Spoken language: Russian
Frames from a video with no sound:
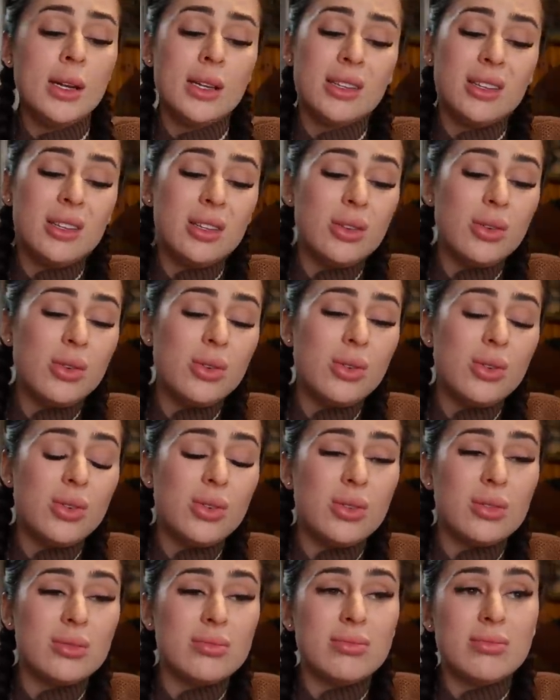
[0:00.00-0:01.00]

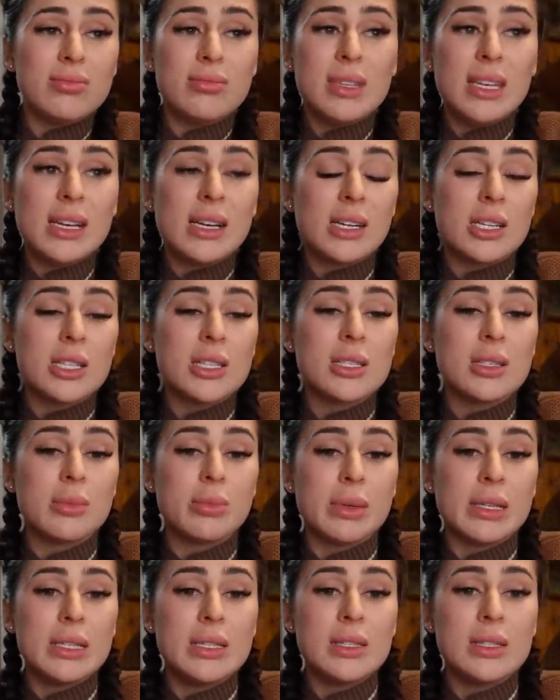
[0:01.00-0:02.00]
но мне кажется,
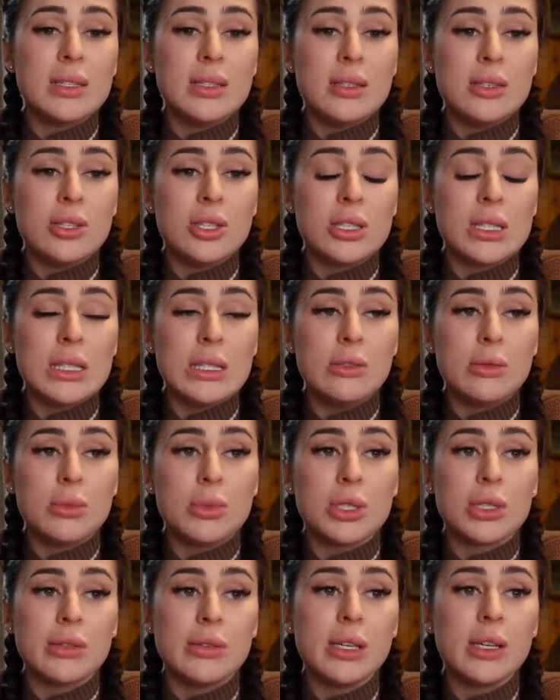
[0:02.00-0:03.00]
поистине счастливым
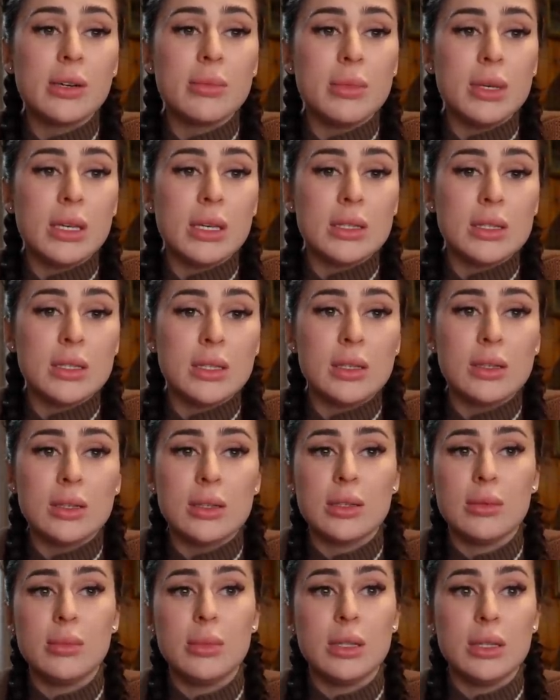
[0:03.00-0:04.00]
человеком меня
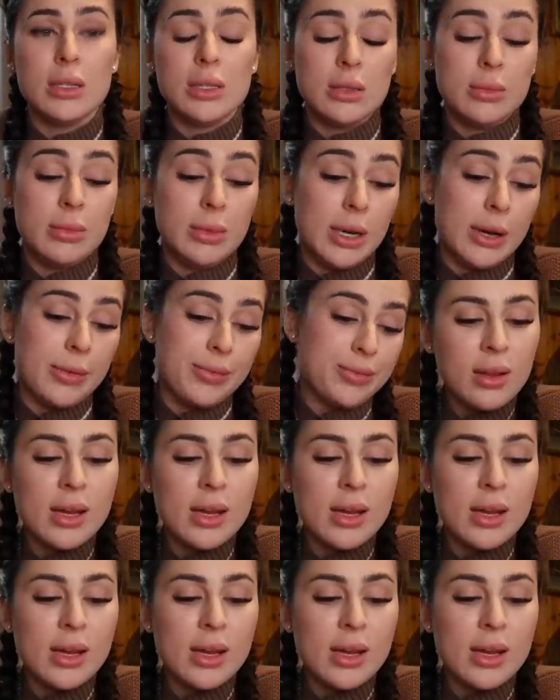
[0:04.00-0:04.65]
делает именно семья.